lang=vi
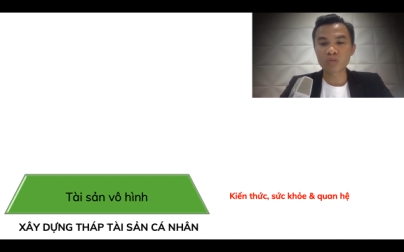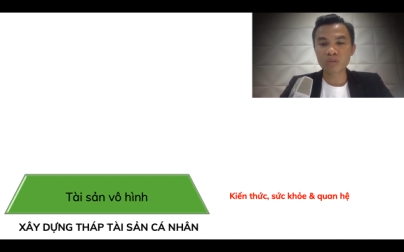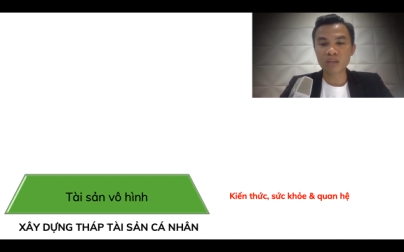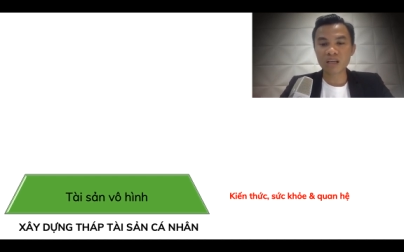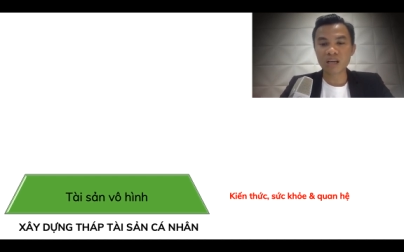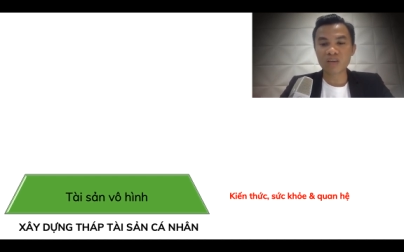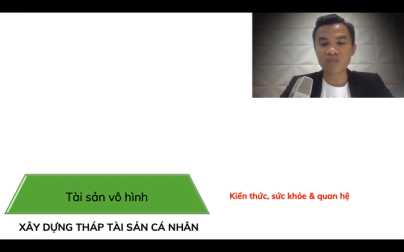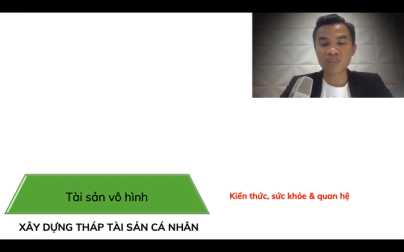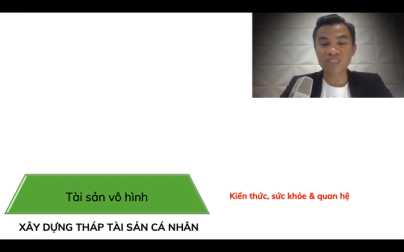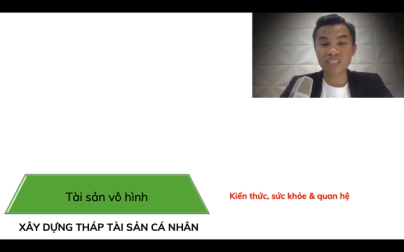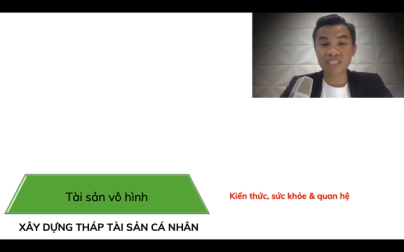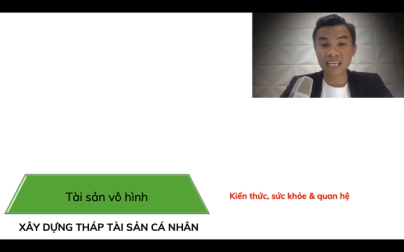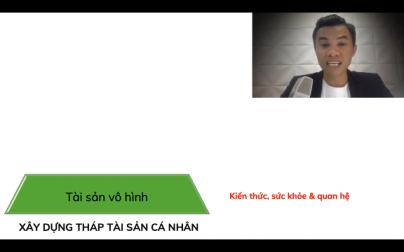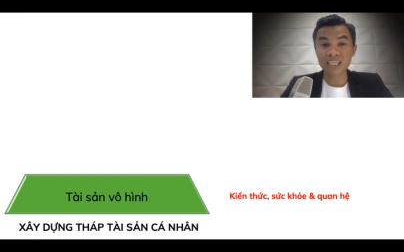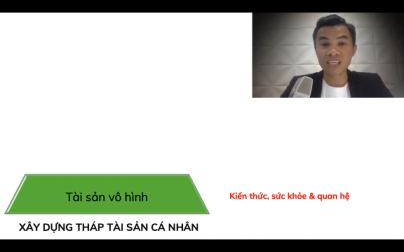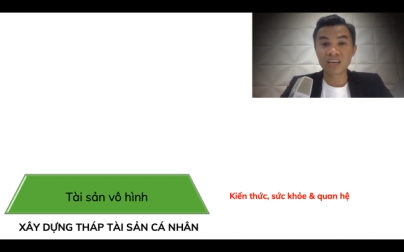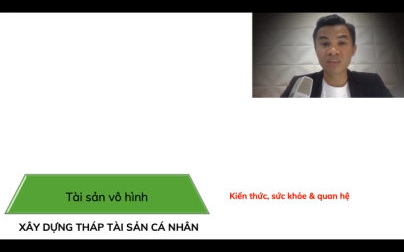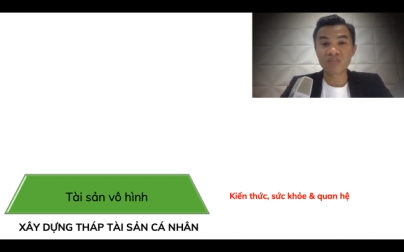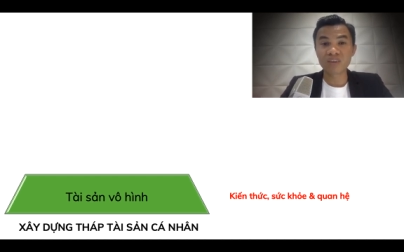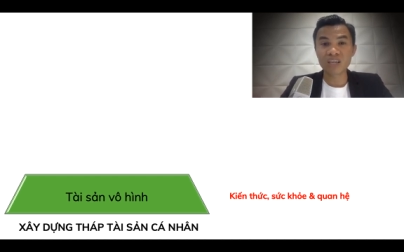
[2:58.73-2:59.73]
chúng ta cần phải
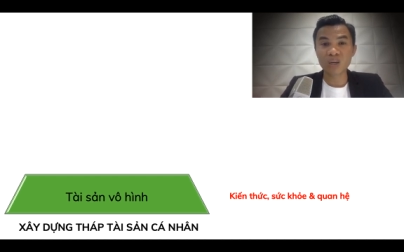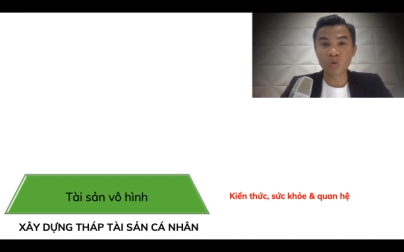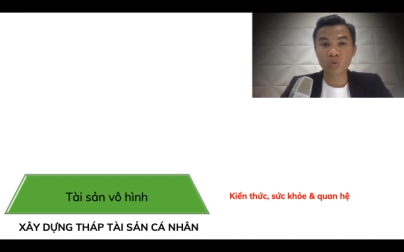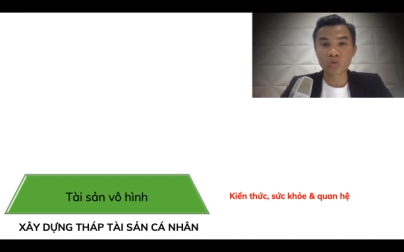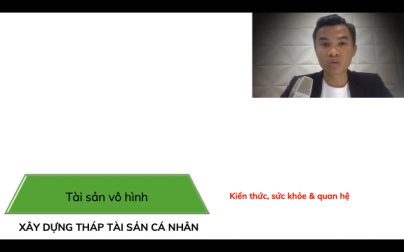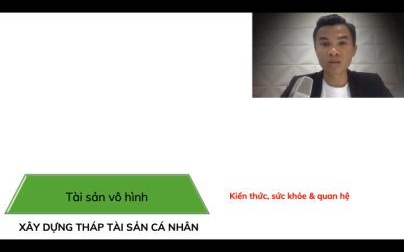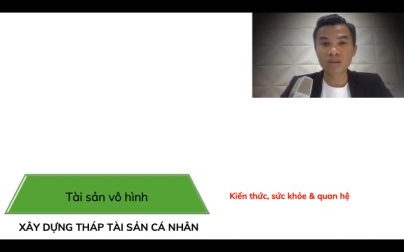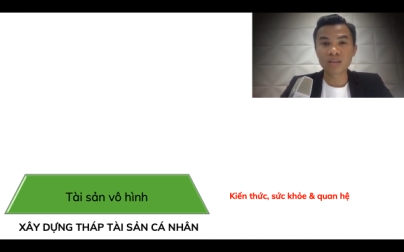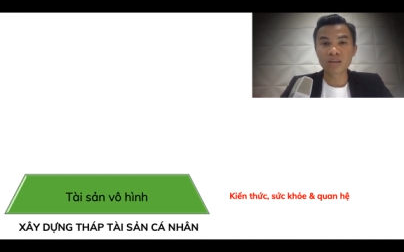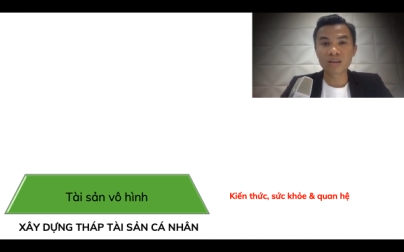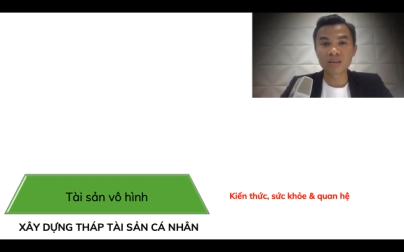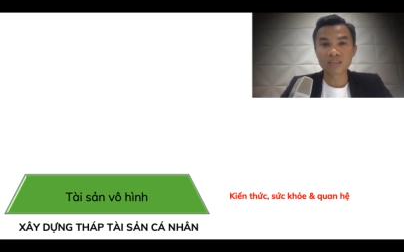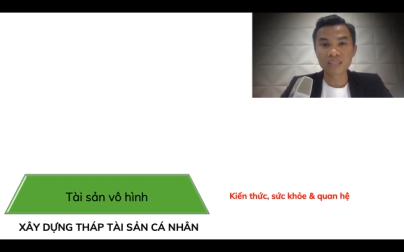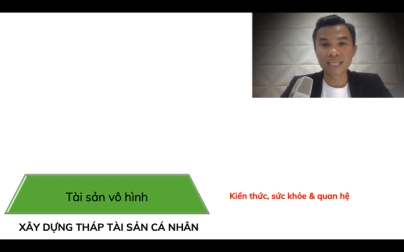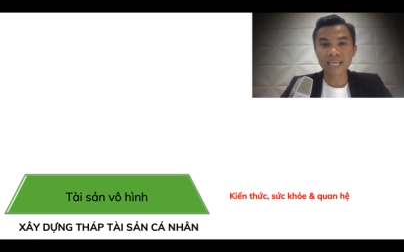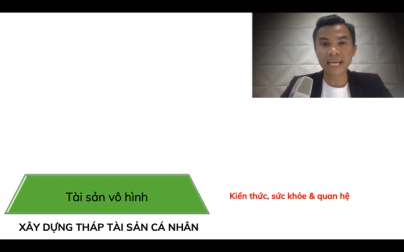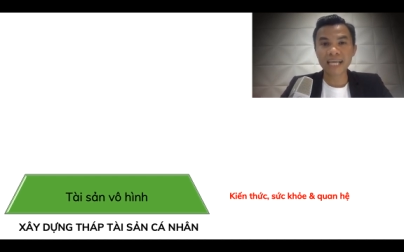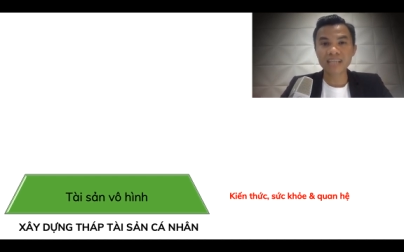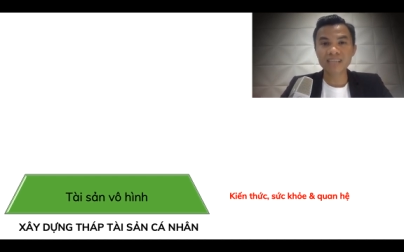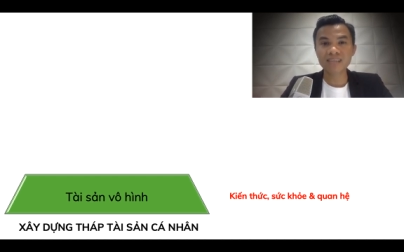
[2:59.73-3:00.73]
xây dựng phải đầu tư
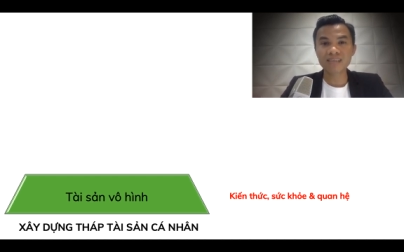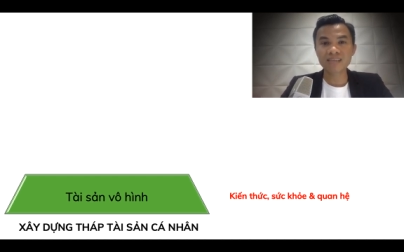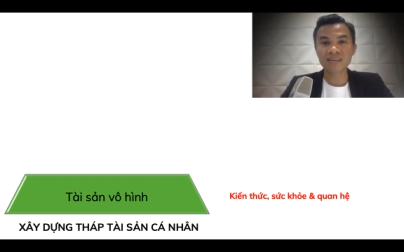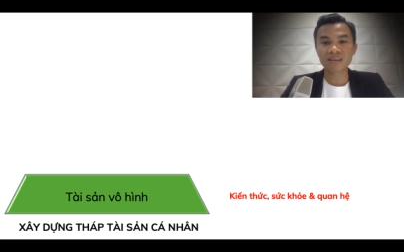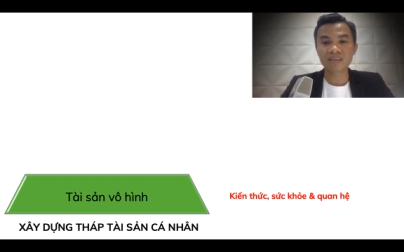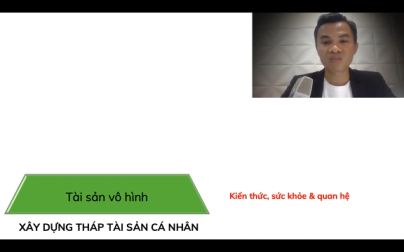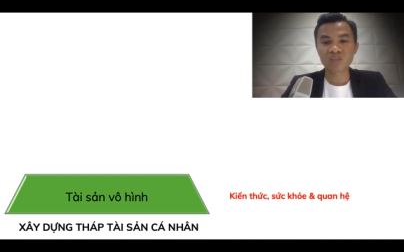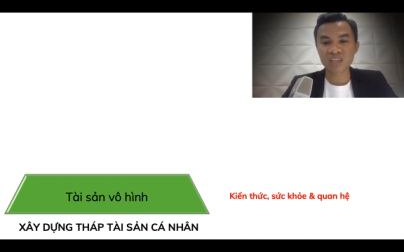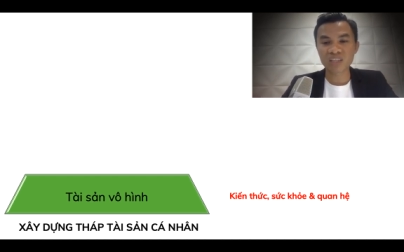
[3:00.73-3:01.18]
thời gian sức lực và